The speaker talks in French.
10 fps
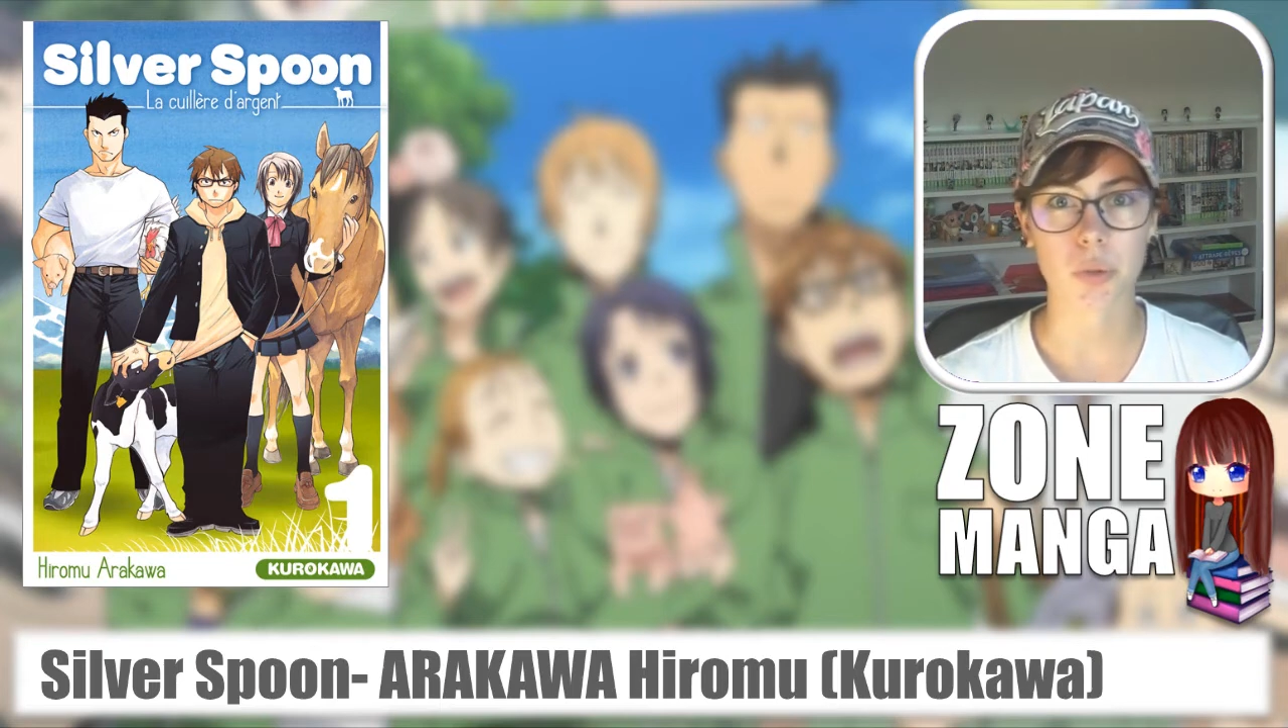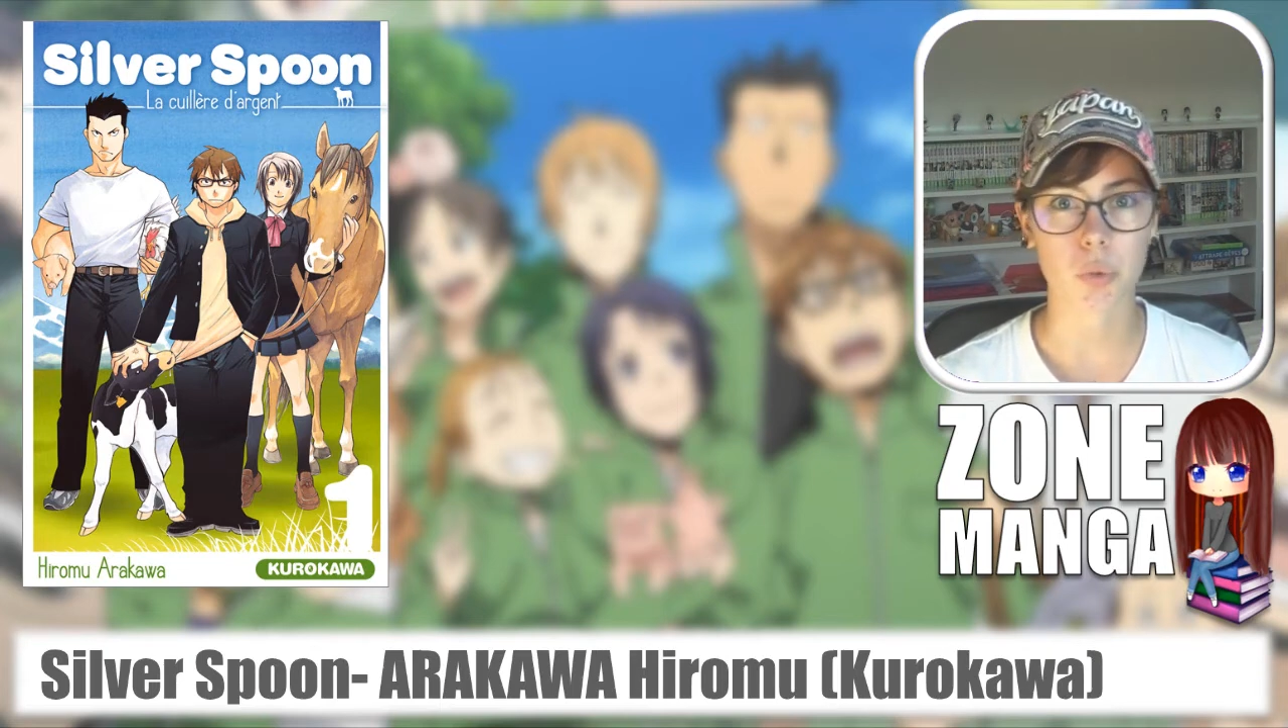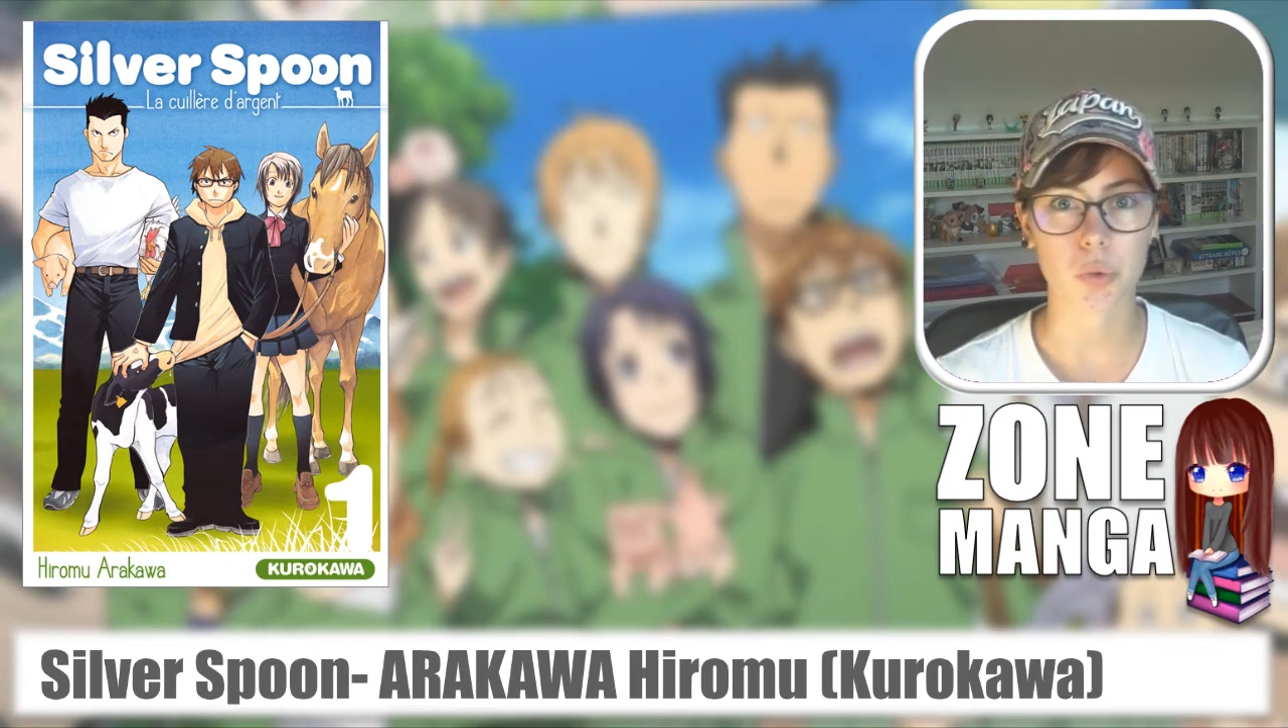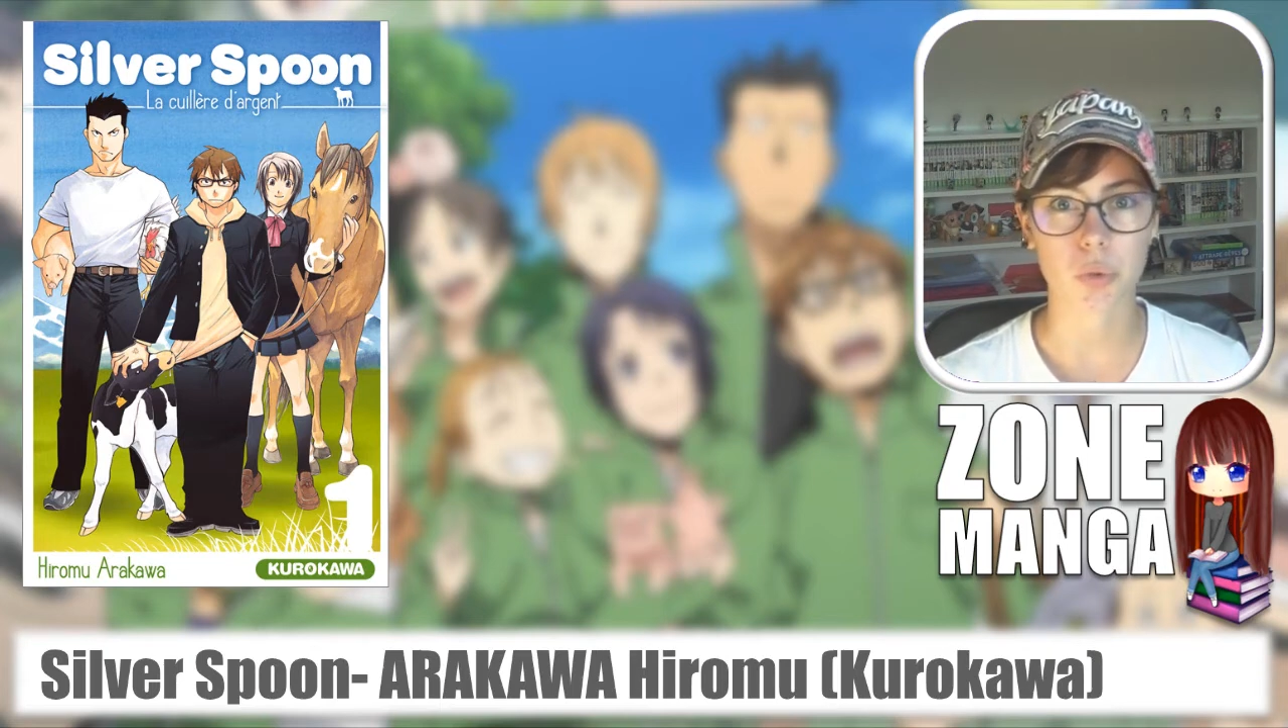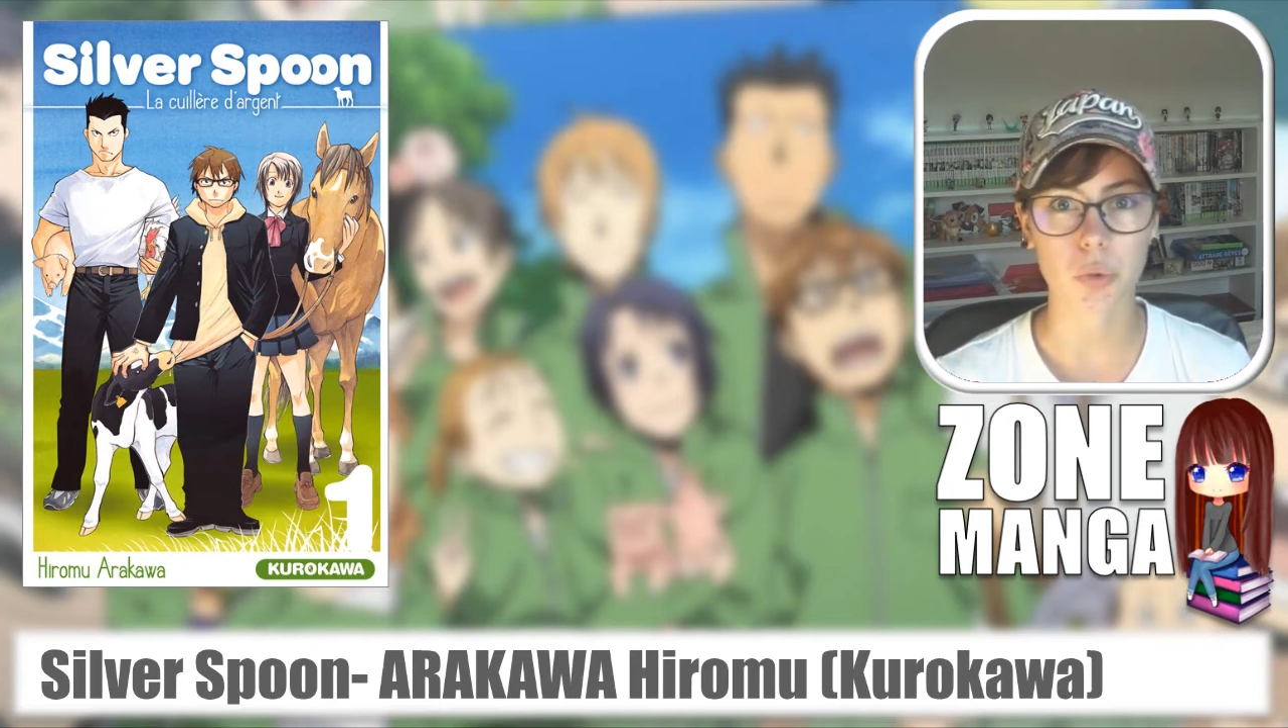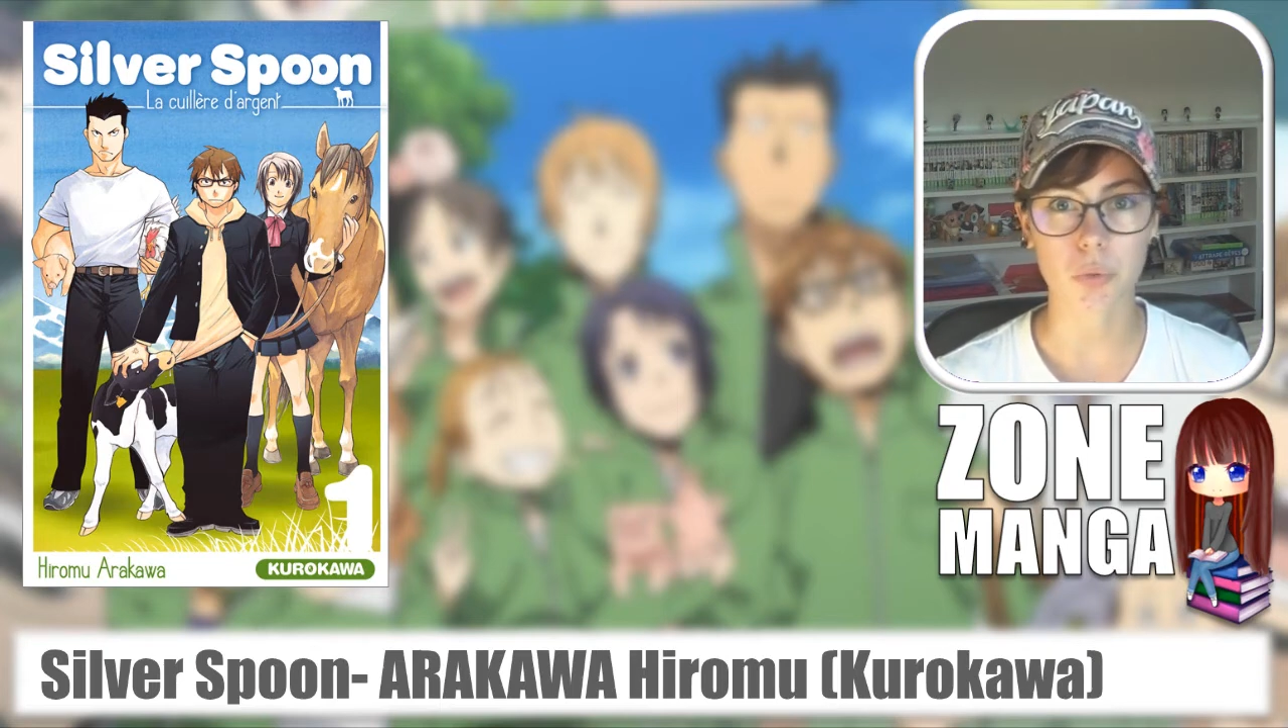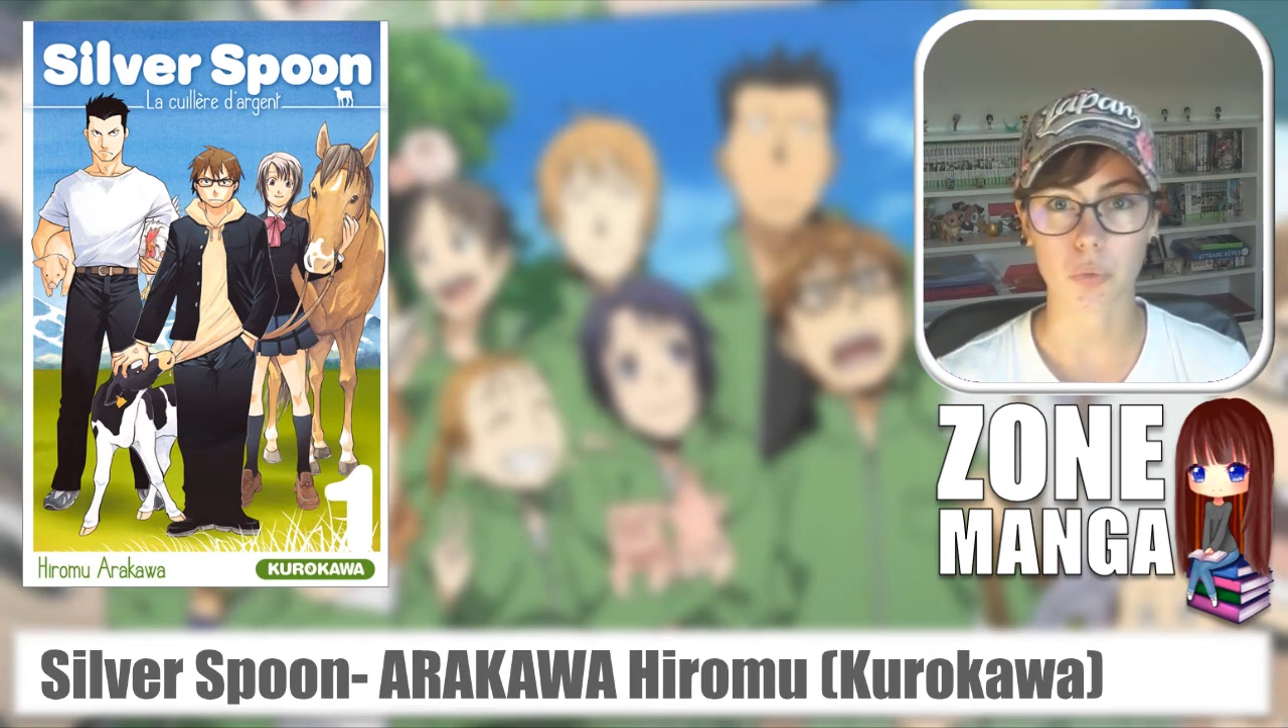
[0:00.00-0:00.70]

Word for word: dessus,